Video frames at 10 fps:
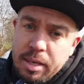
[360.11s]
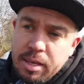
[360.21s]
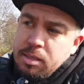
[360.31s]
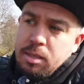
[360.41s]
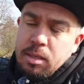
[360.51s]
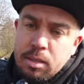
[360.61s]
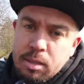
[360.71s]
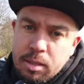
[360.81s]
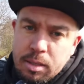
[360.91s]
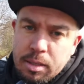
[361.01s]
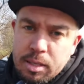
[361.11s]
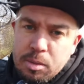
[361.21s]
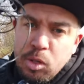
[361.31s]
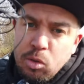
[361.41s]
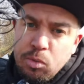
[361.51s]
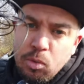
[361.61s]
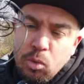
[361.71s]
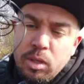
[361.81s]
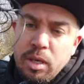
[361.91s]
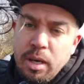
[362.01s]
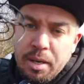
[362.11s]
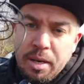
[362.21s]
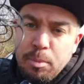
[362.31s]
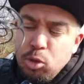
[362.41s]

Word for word: Test das Mikrofon hier in den